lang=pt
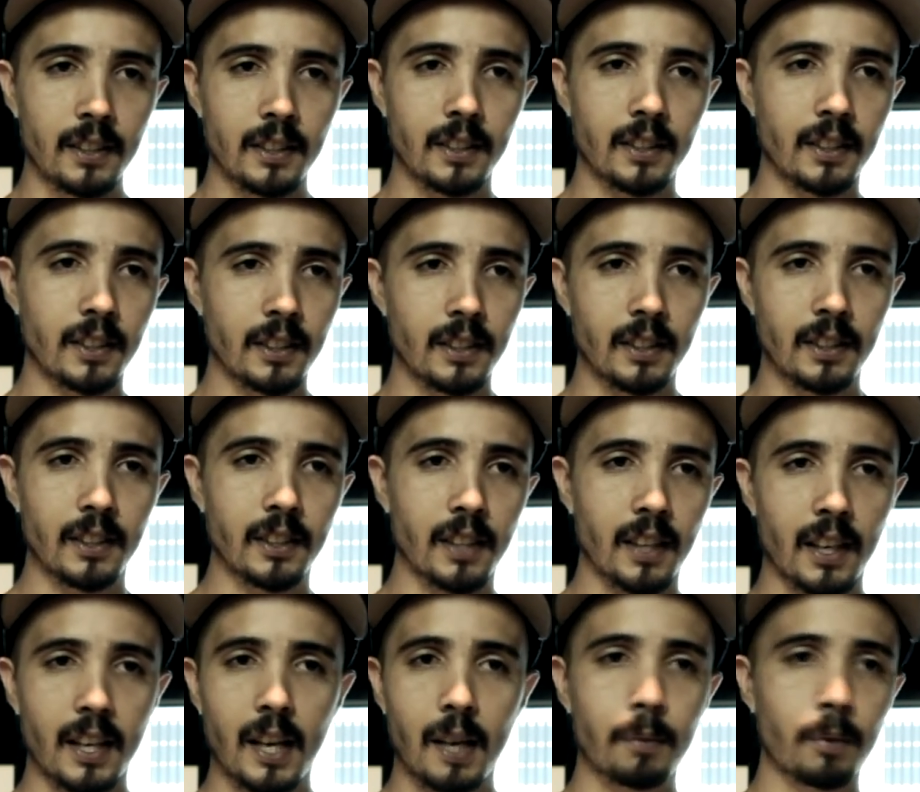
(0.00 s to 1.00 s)
E
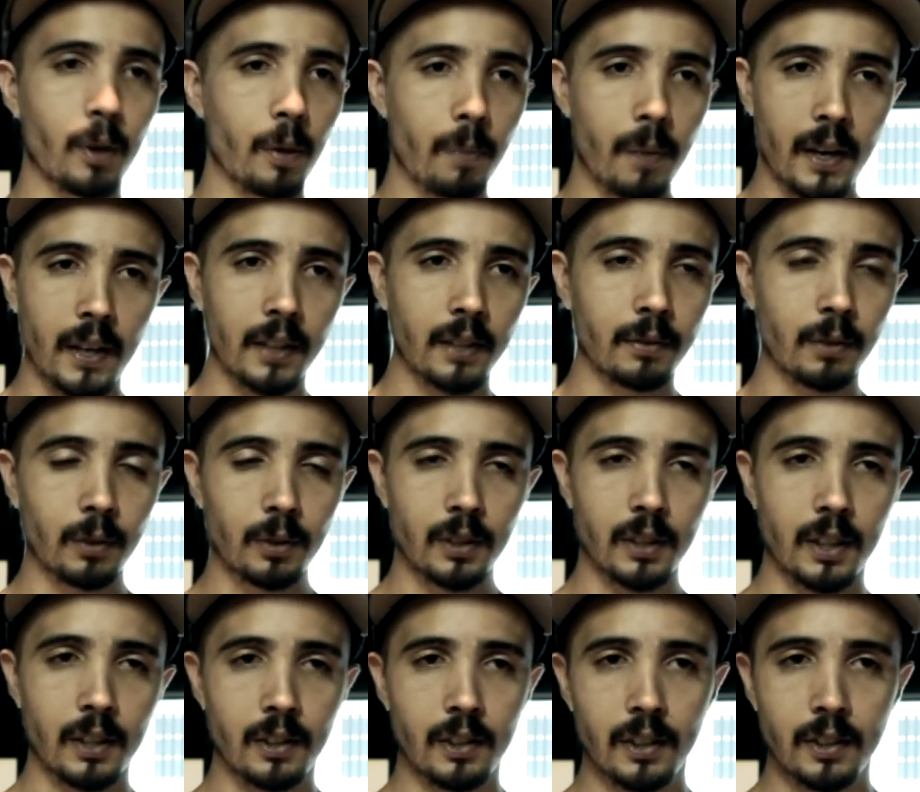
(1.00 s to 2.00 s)
acabou a parada
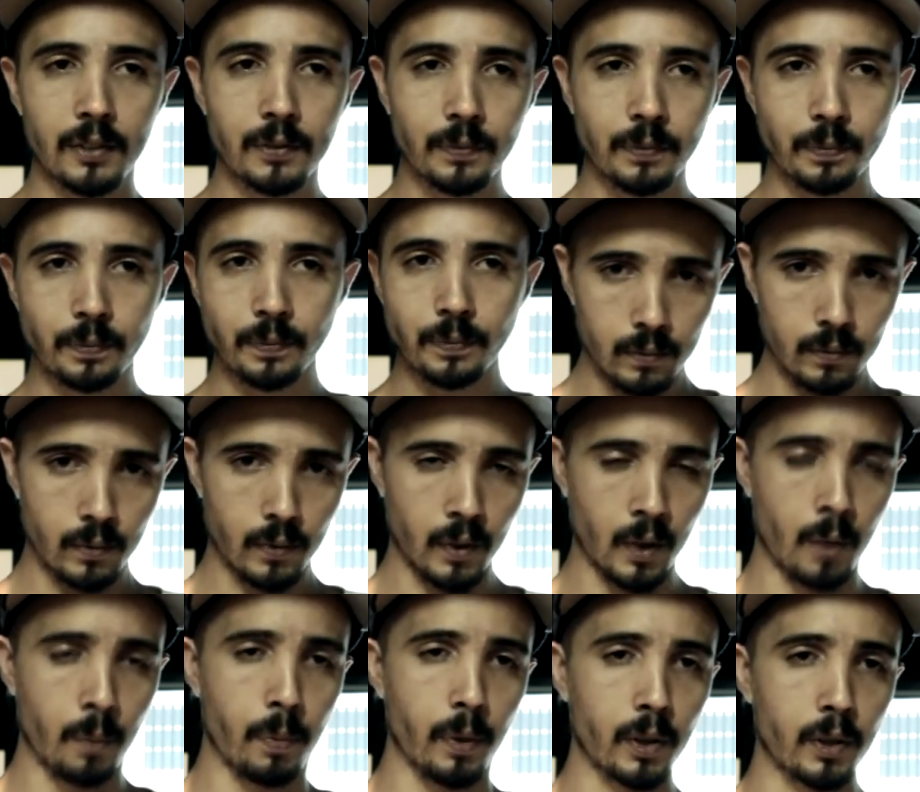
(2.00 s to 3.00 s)
voltando, né? O que
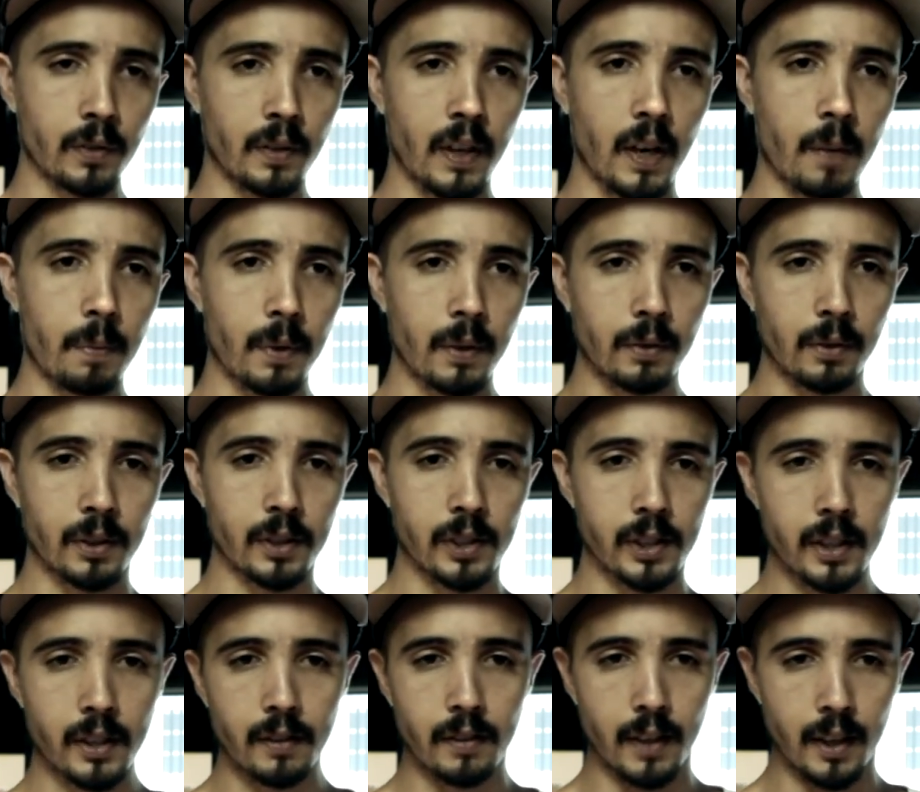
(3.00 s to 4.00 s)
eu posso falar pra
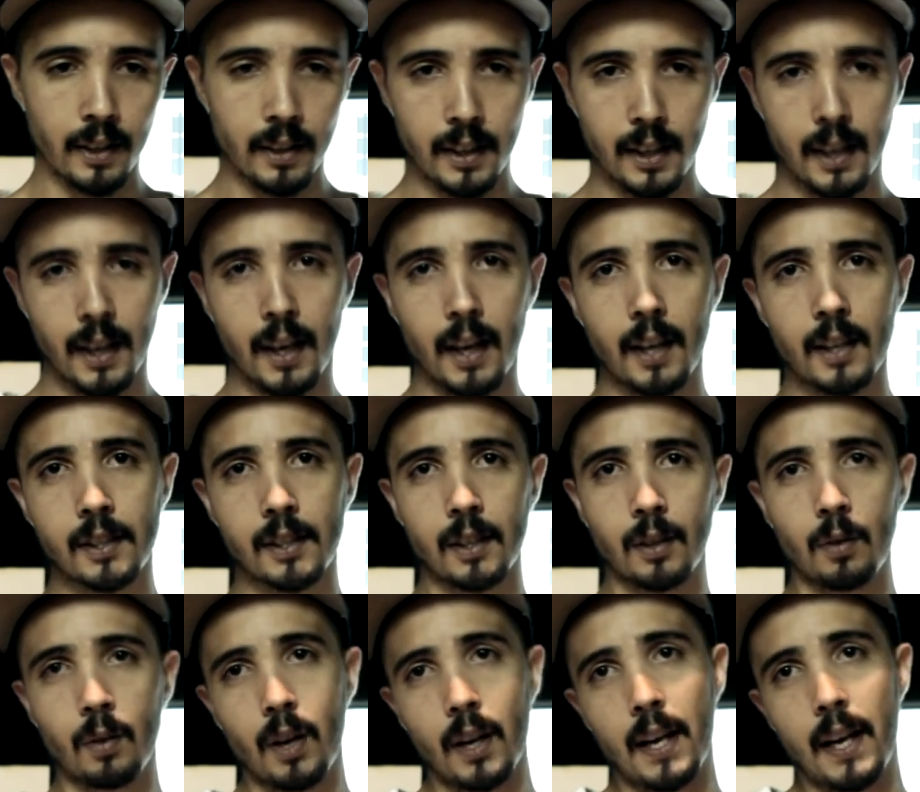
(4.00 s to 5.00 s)
você em
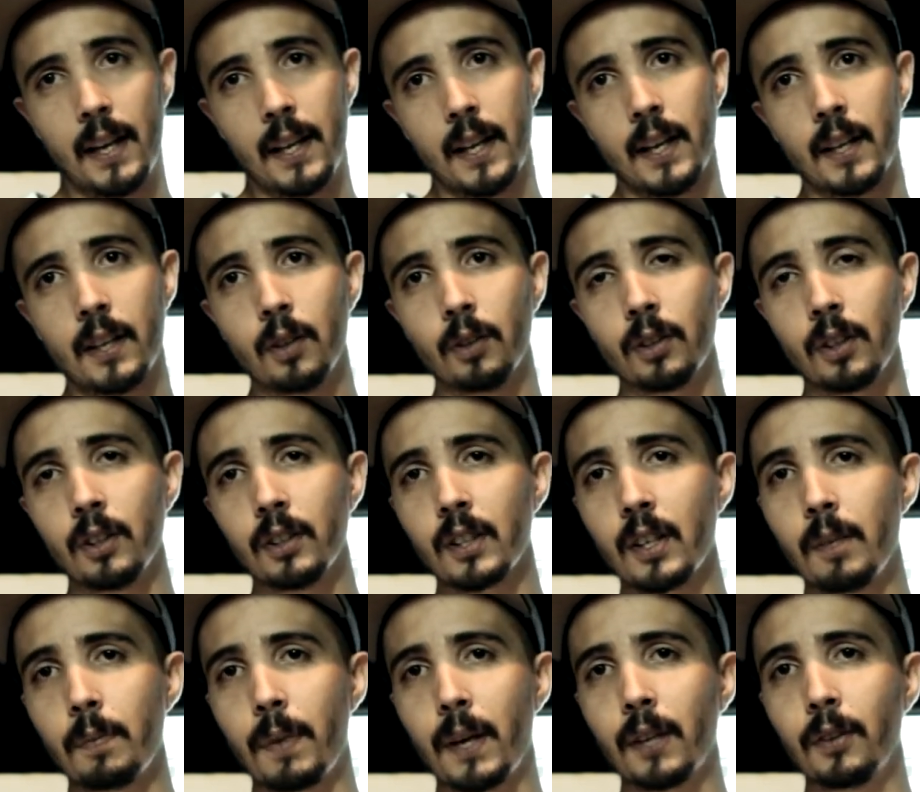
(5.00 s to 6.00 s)
relação à galera que eu tenho
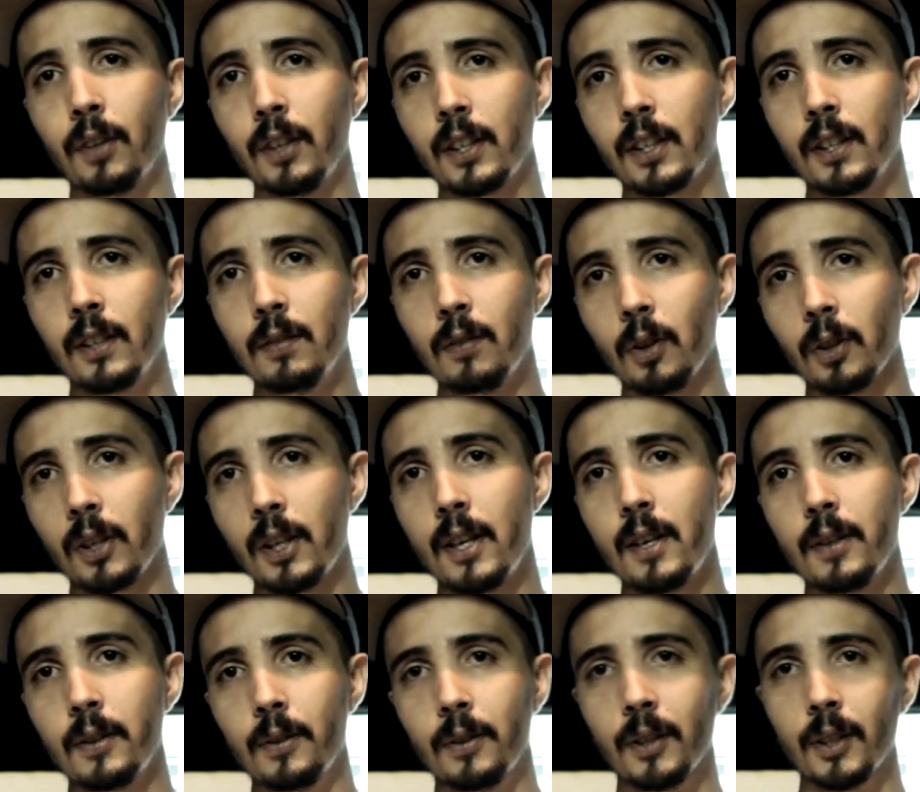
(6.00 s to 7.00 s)
trampado aqui em Volta
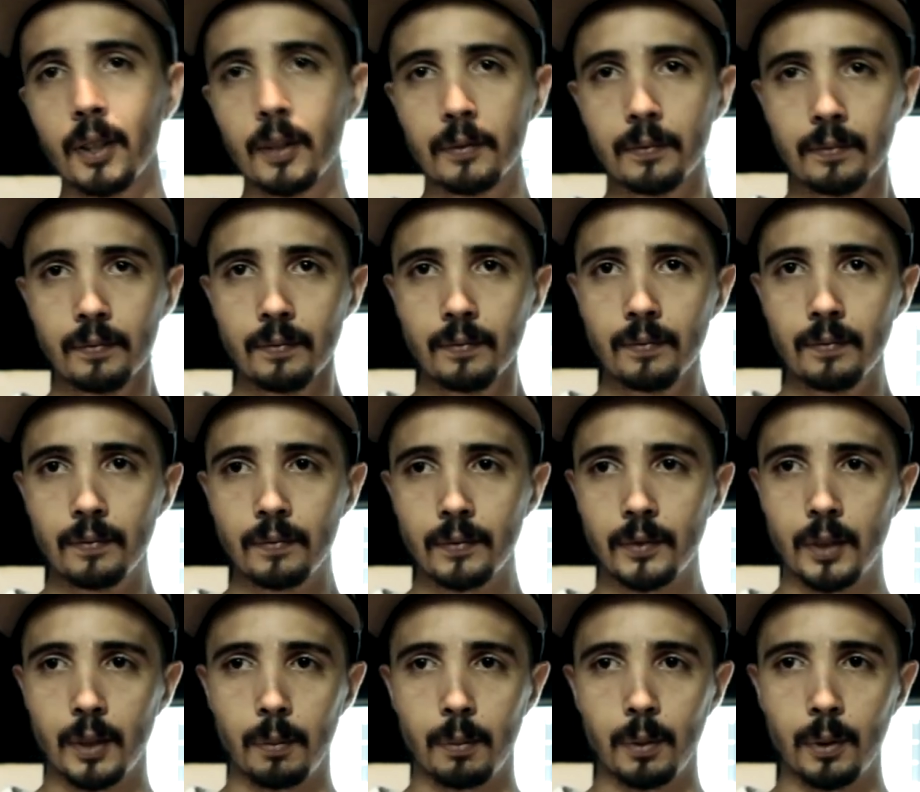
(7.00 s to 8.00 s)
Redonda?
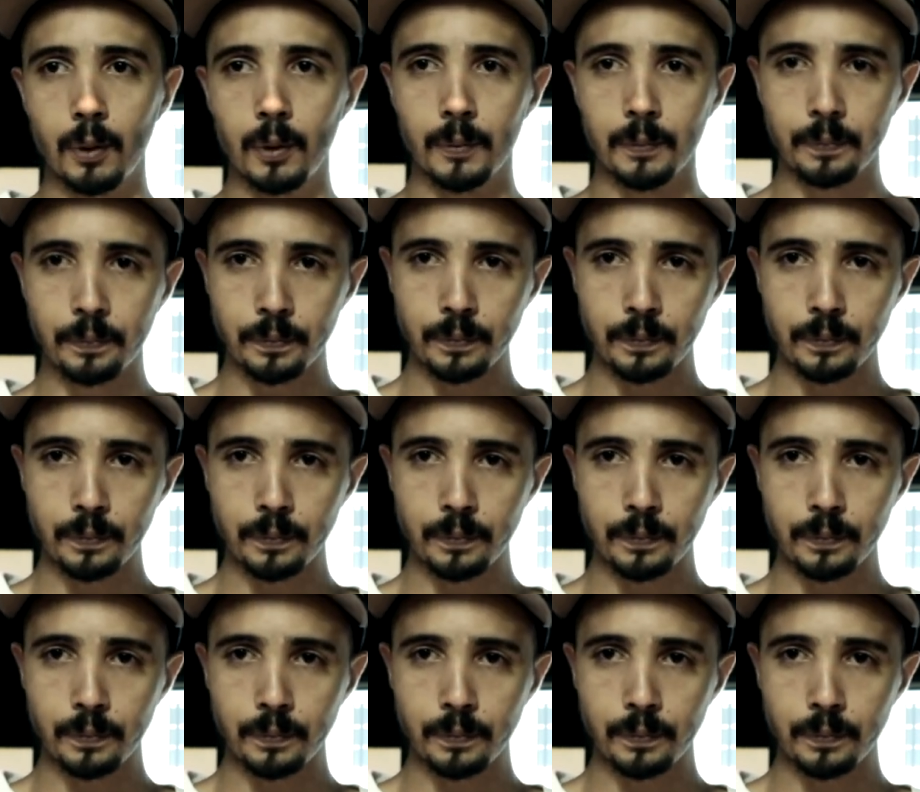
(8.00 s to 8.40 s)
Tipo,